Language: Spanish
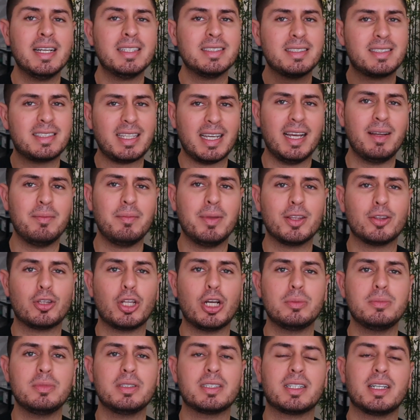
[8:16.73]
Síganme en
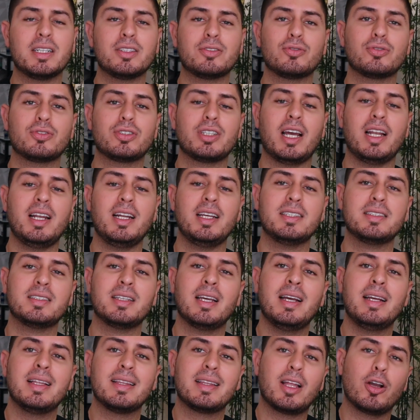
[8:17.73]
todas mis redes sociales,
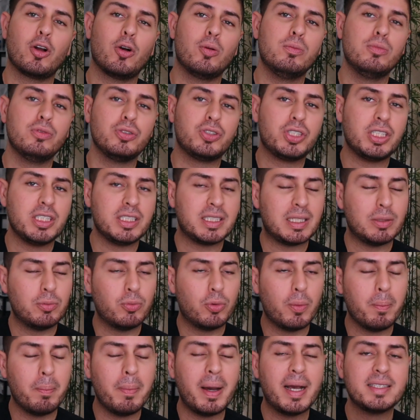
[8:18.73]
tengo
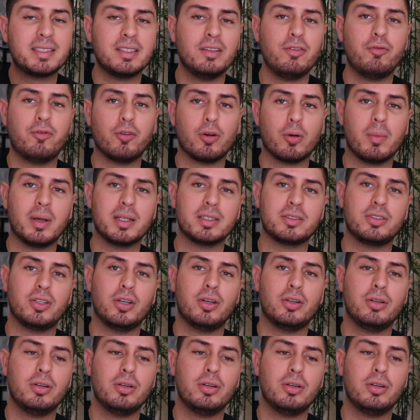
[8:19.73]
muchísimo más información,